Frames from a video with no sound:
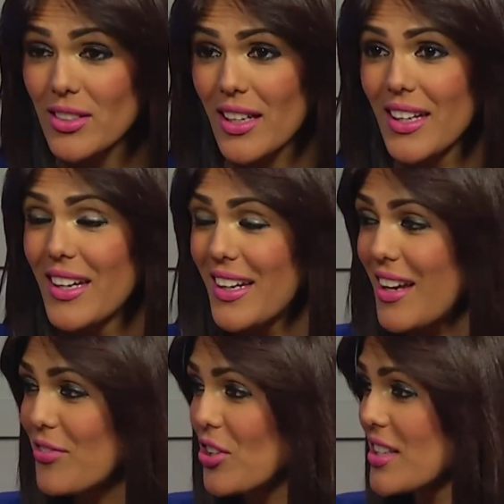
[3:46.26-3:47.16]
de la
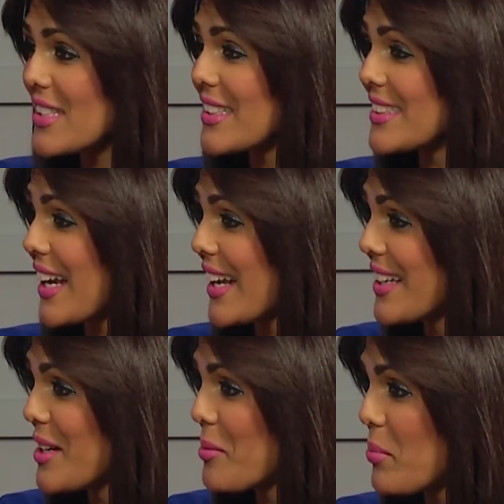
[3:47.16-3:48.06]
Florida Central
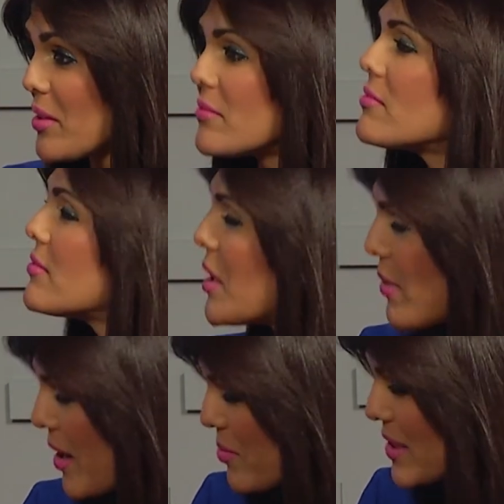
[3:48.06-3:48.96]
pues
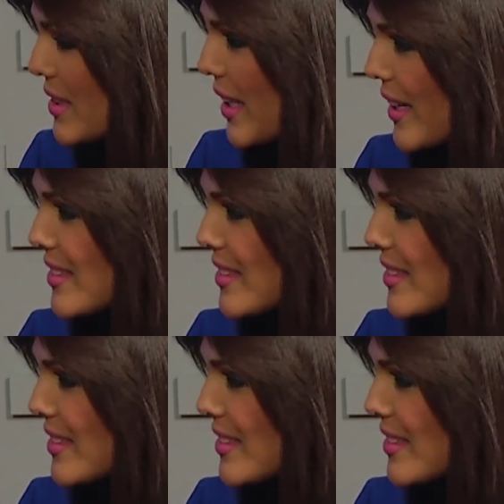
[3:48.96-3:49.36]
van a visitar.